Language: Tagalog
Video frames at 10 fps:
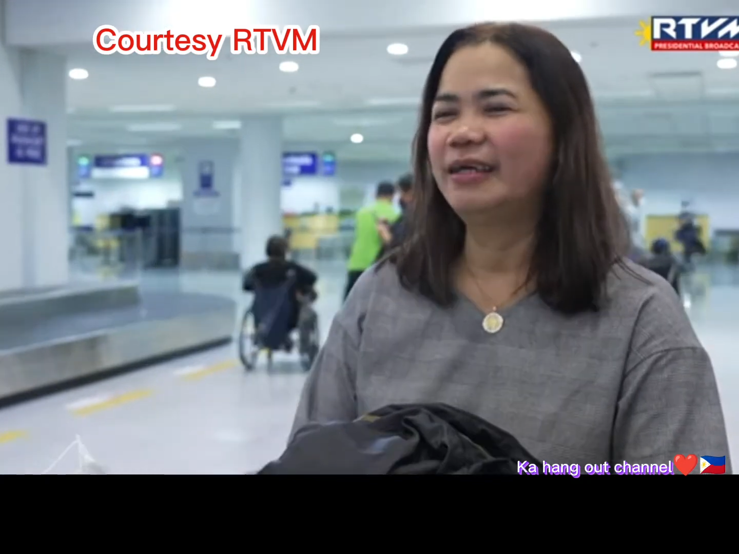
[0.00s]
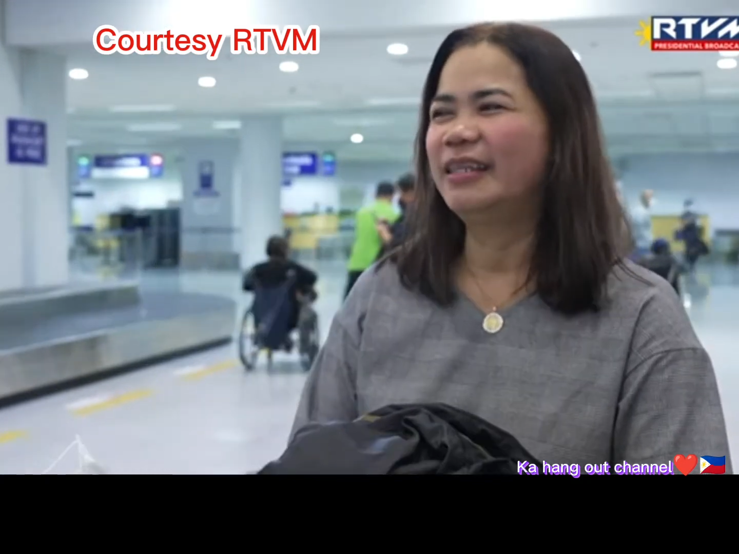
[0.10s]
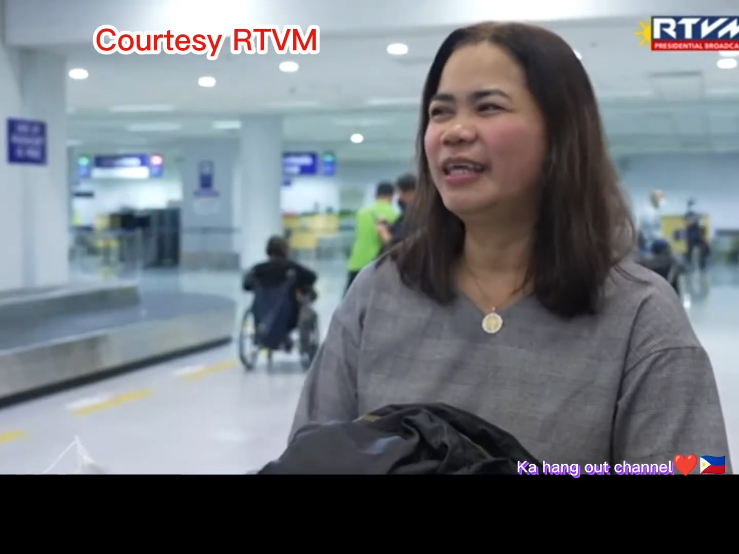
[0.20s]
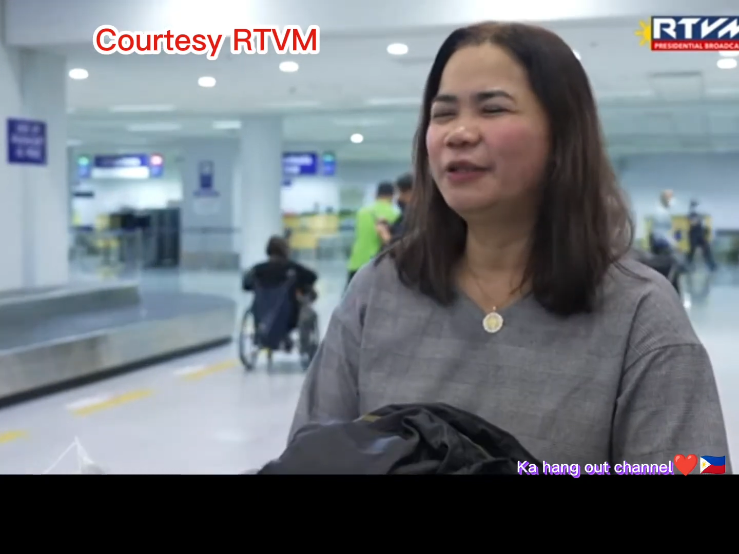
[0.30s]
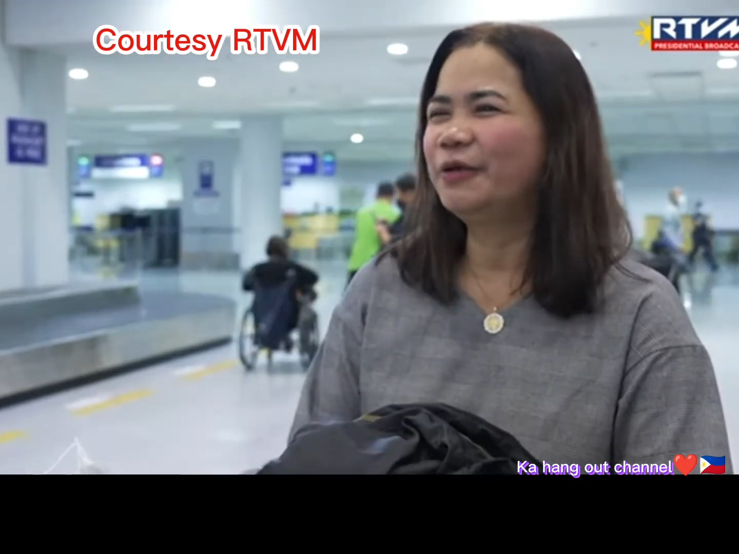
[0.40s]

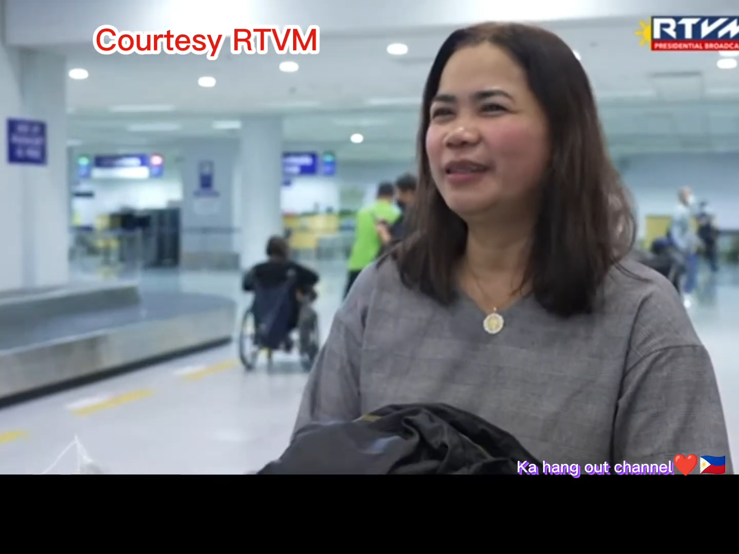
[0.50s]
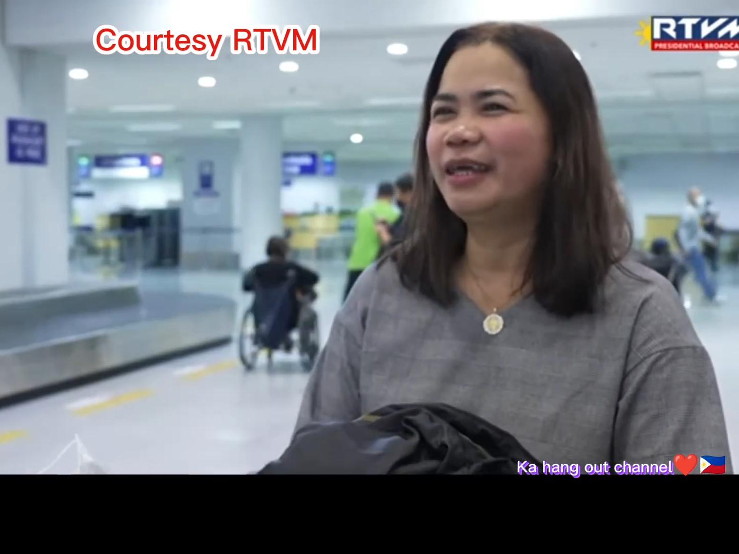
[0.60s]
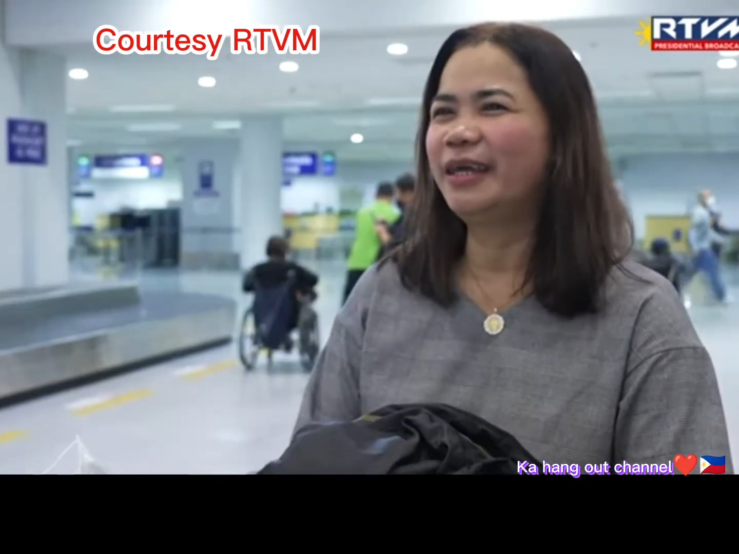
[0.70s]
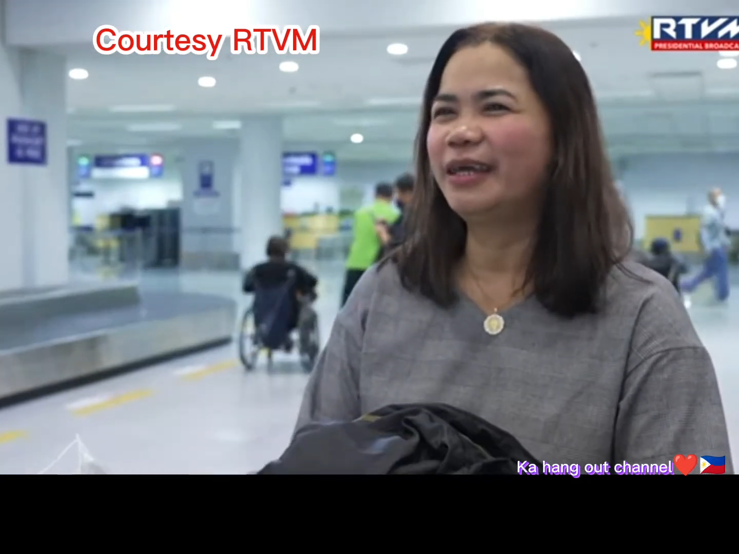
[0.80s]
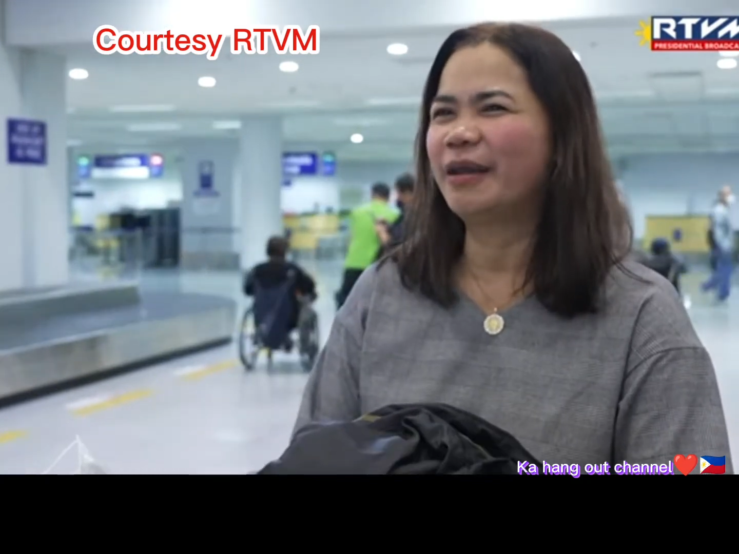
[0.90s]
Dito
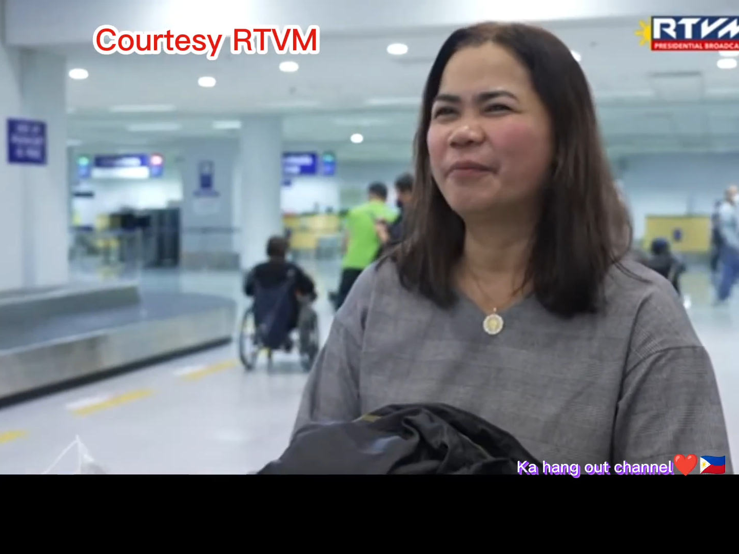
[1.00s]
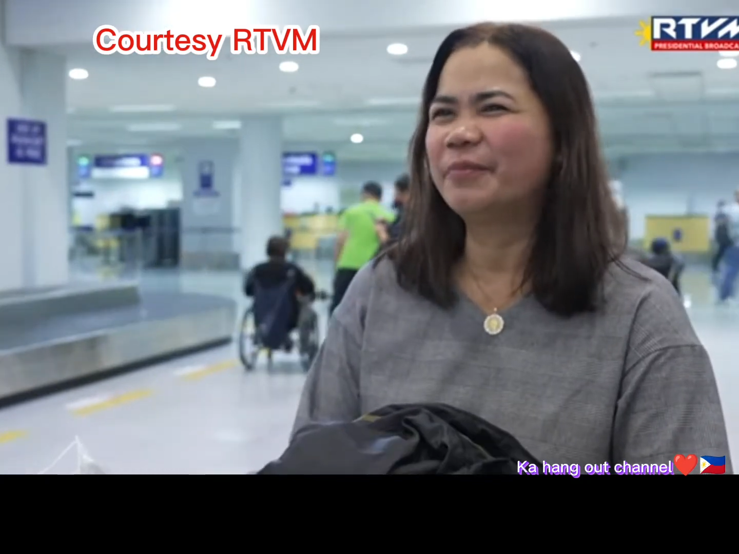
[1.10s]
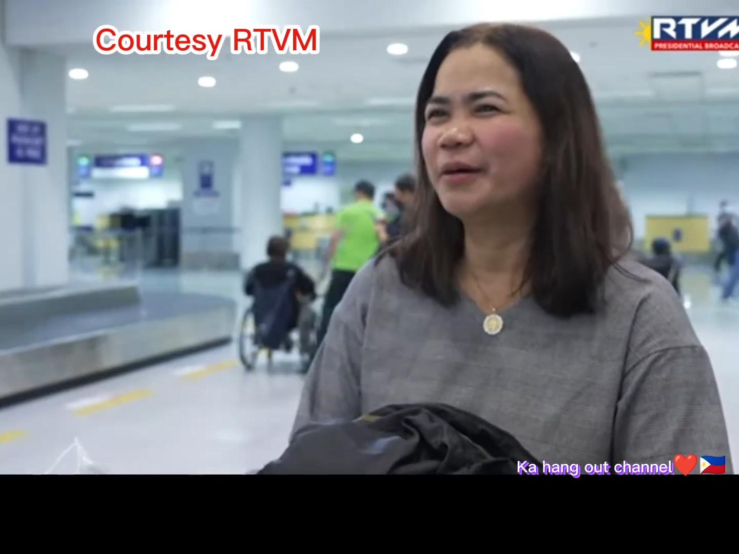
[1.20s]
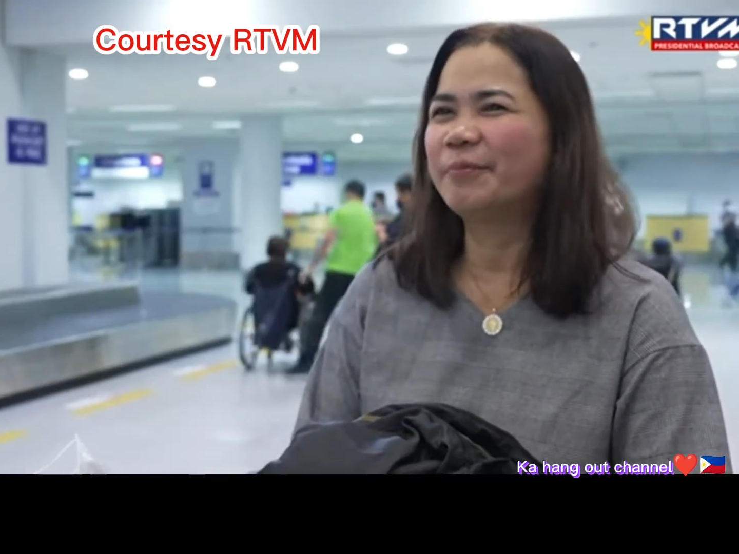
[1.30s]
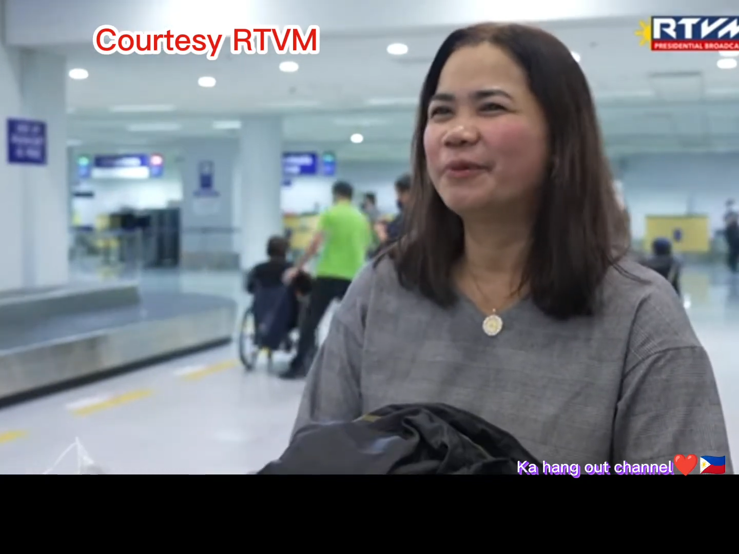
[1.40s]
hindi eh.
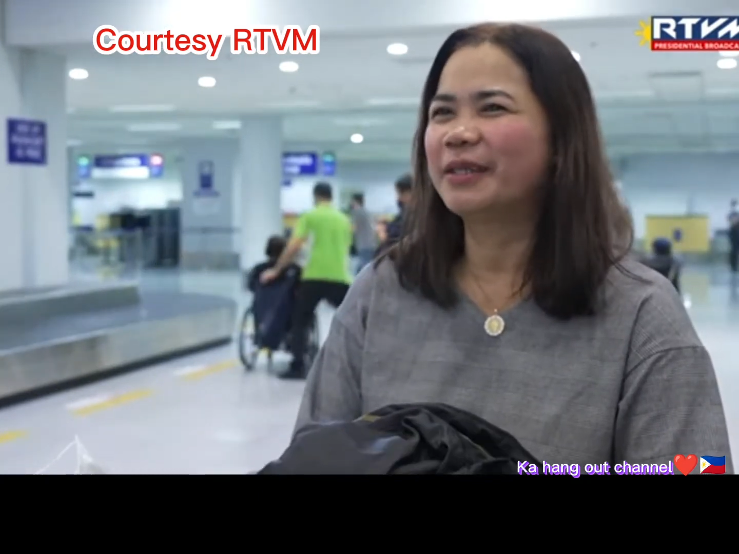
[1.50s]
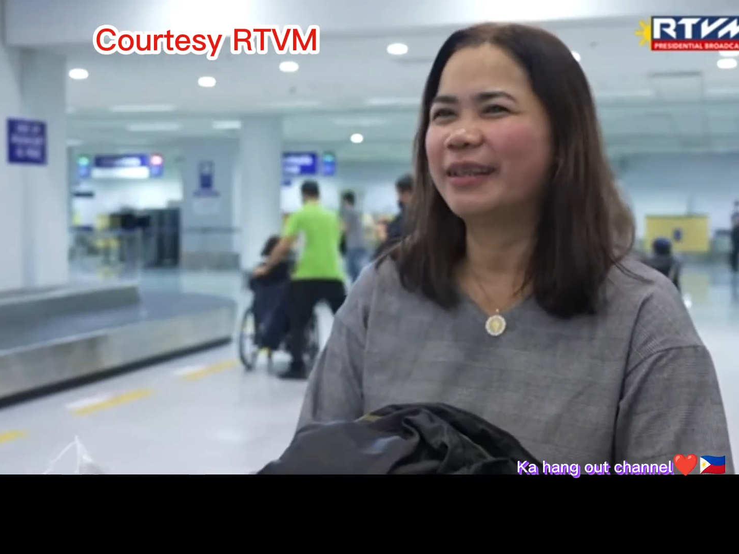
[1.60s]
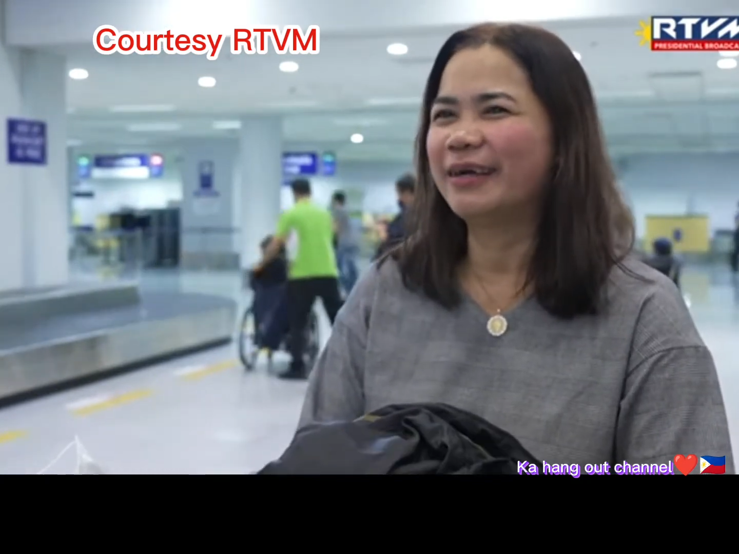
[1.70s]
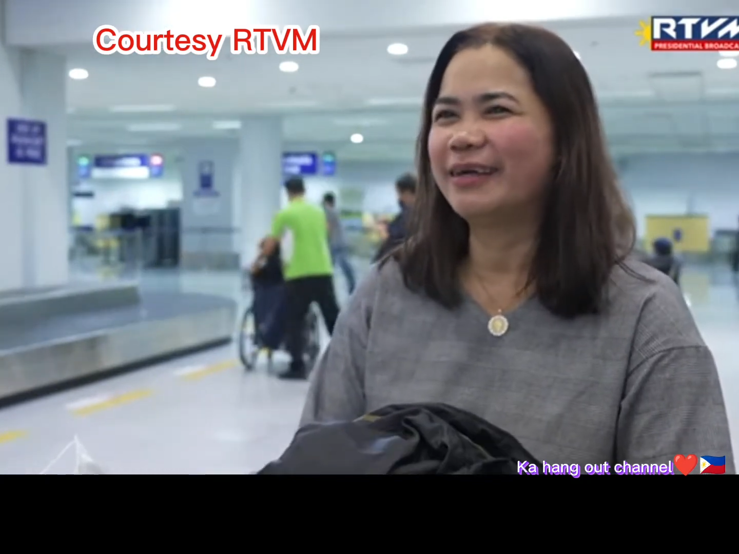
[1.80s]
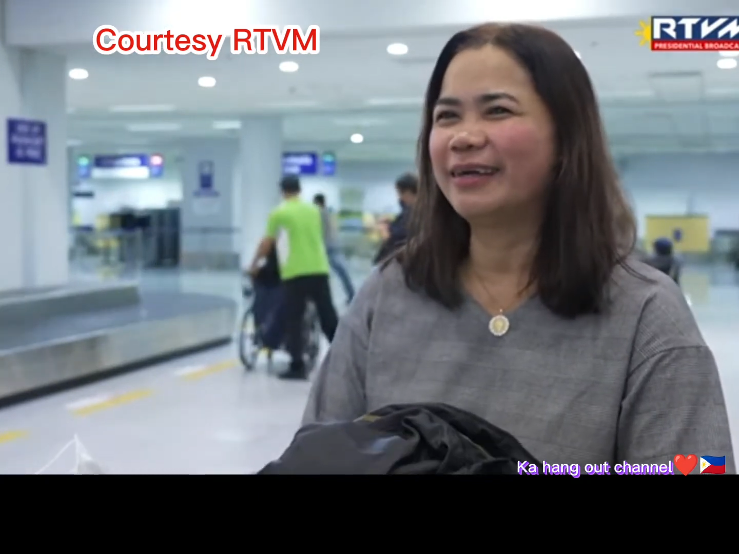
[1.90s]
Ramdam mo
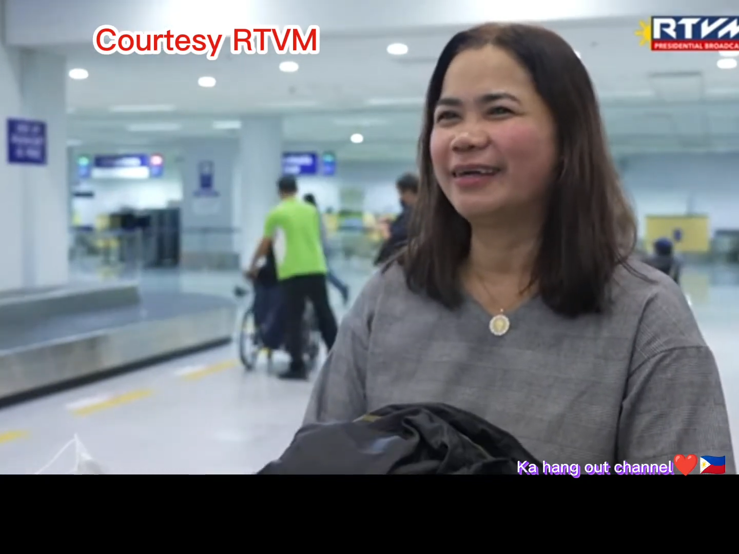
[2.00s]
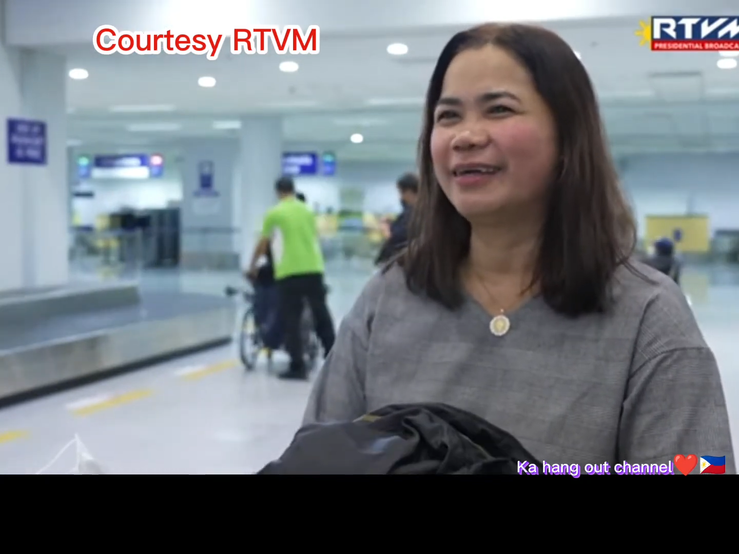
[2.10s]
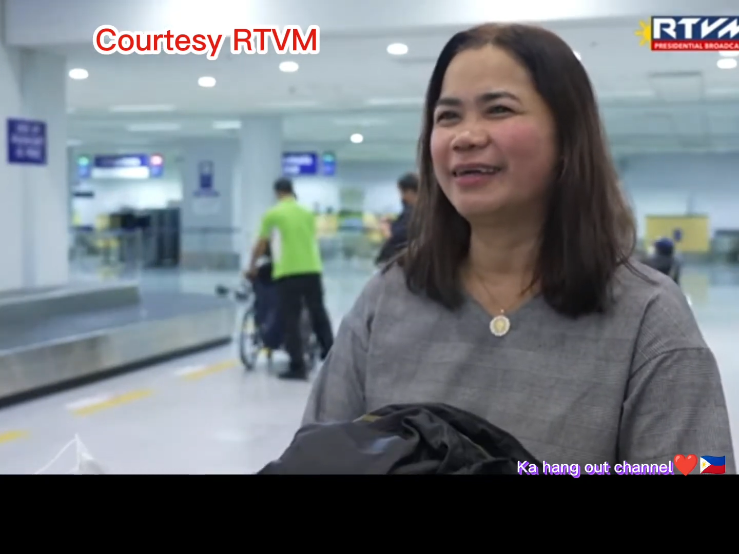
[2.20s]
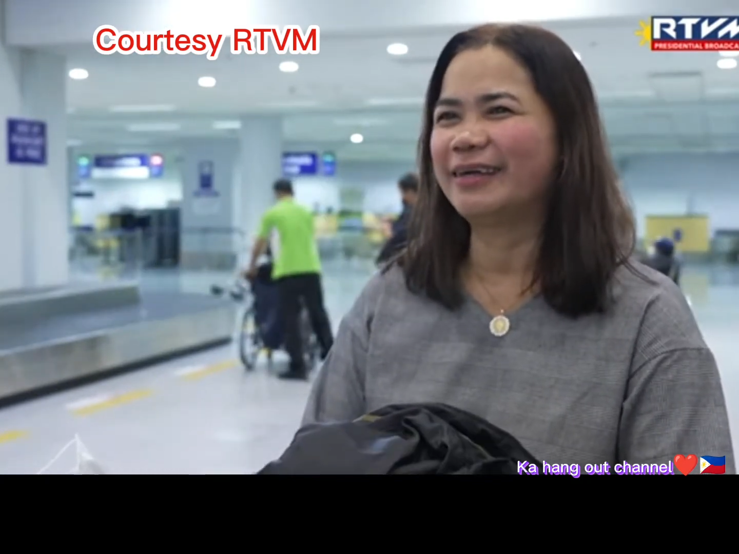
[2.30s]
talaga eh.